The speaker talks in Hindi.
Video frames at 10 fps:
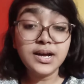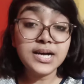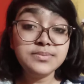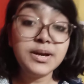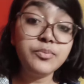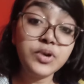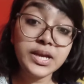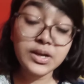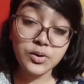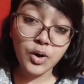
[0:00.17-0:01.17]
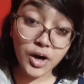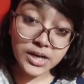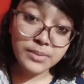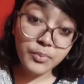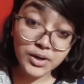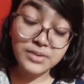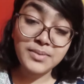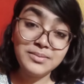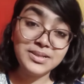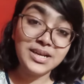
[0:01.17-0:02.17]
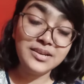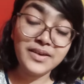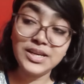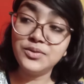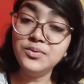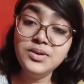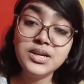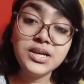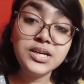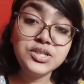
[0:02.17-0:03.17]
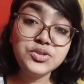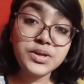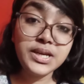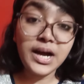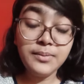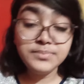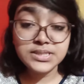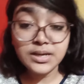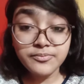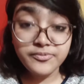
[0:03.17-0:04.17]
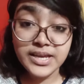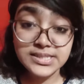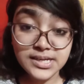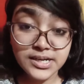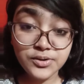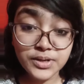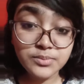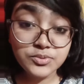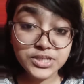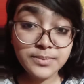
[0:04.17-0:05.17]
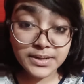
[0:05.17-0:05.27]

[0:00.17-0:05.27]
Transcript: आज मैं आपको एक और इम्पॉर्टेंट बात बताने वाली हूँ जो कि आप सब फेस कर रहे होंगे मुझे